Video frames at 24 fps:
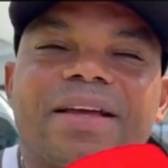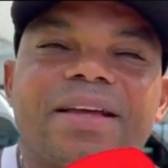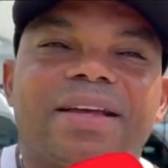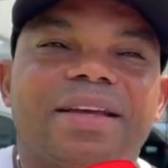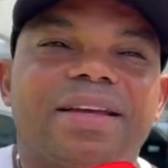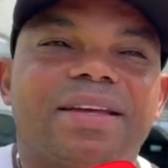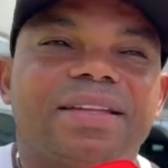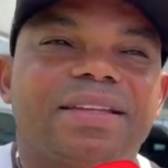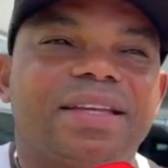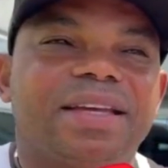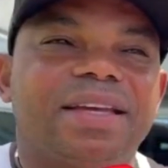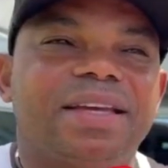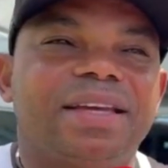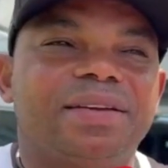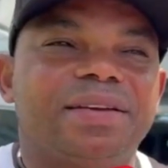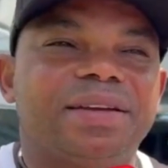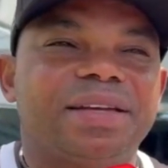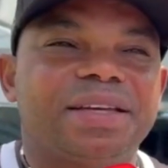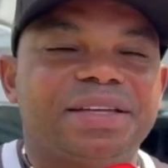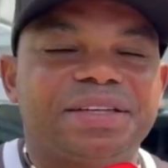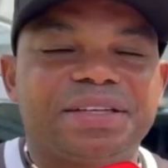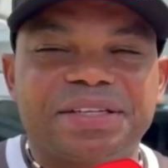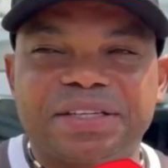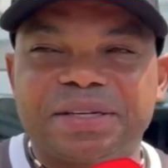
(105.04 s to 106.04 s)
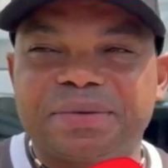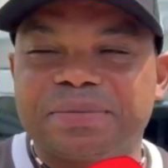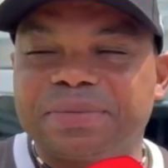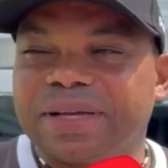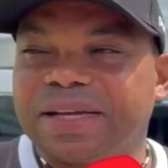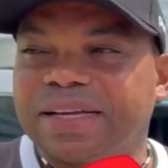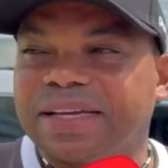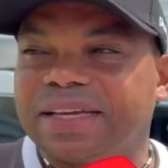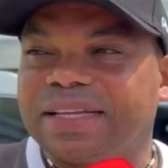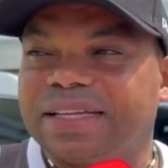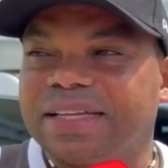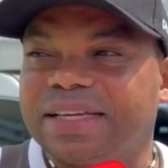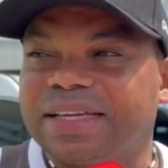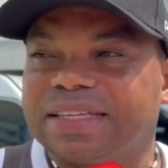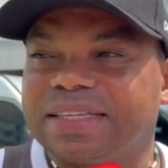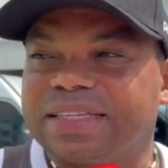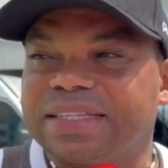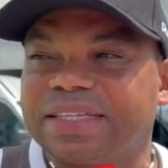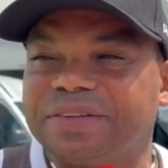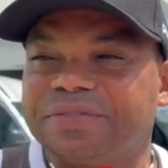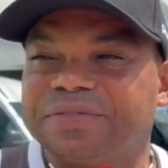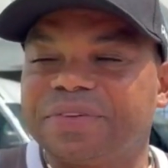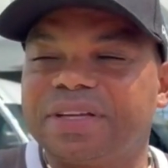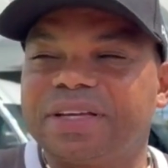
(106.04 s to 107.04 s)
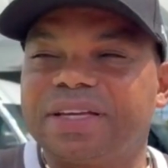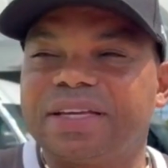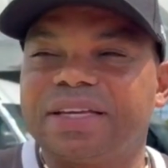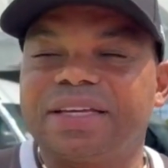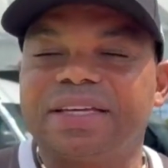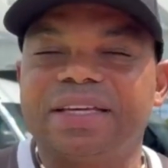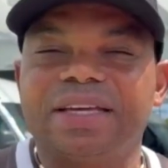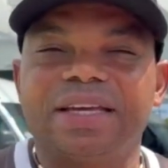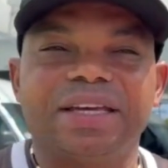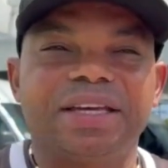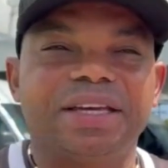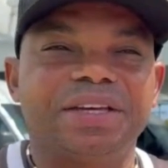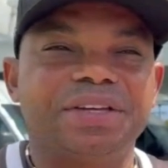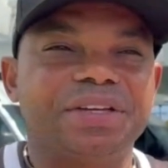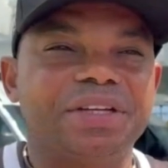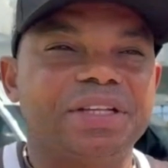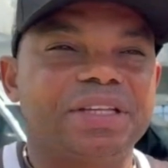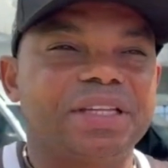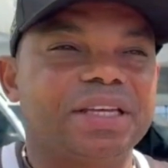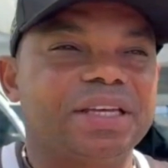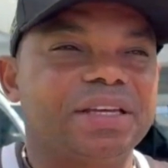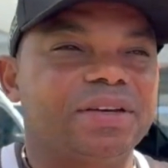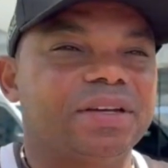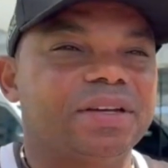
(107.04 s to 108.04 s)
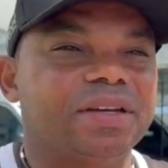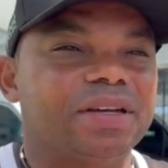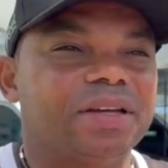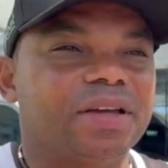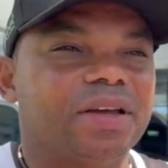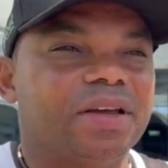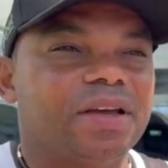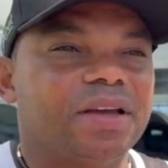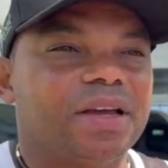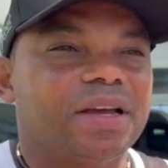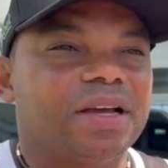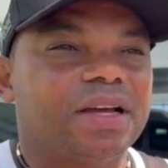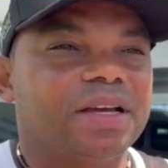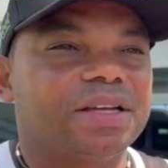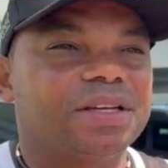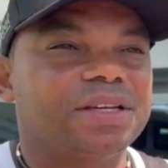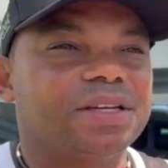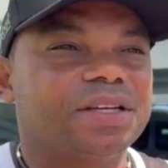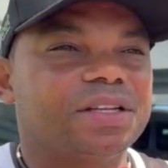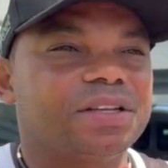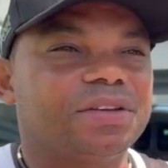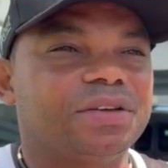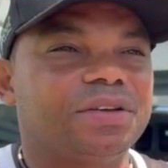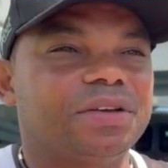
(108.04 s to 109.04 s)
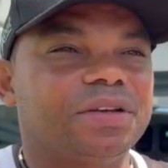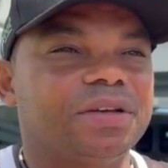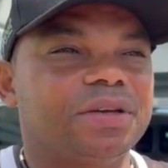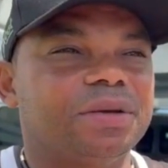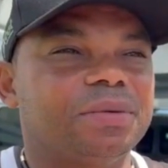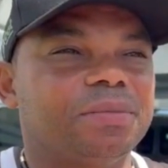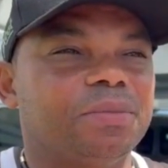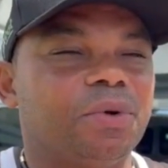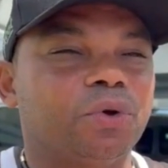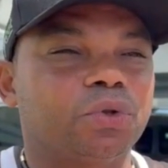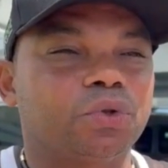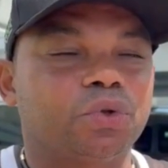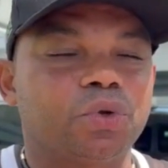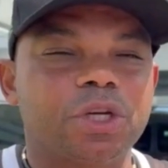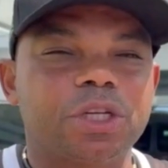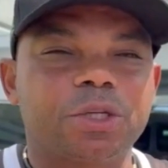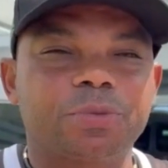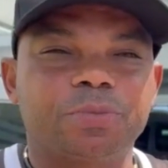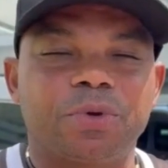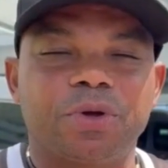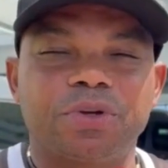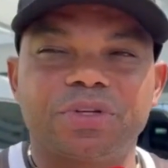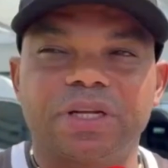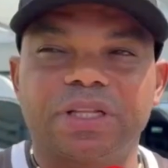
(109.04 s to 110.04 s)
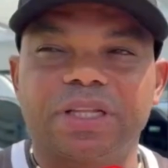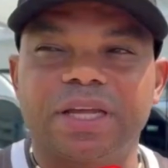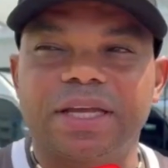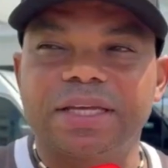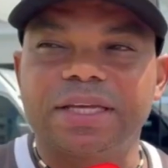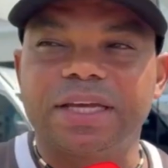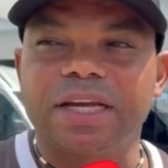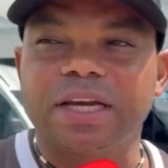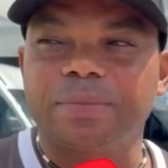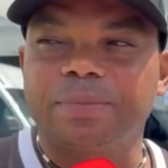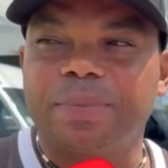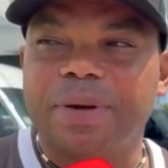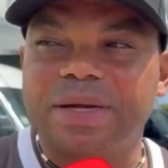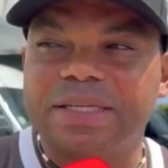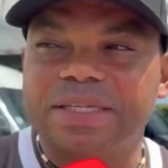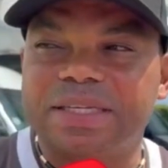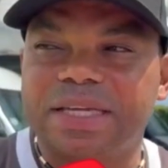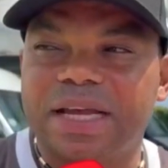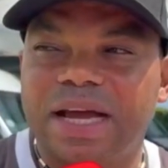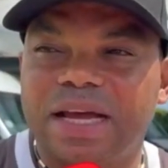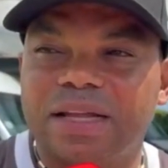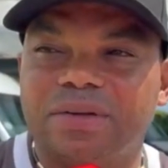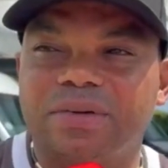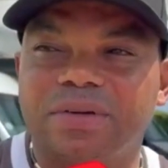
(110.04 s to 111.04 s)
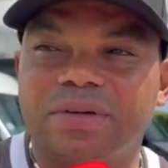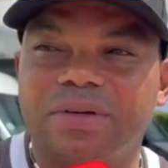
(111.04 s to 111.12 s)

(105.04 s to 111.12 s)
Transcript: É, tem, né? A gente somos daqui de Recife, né? E aí a gente tem a gente montou esse projeto aí ano passado,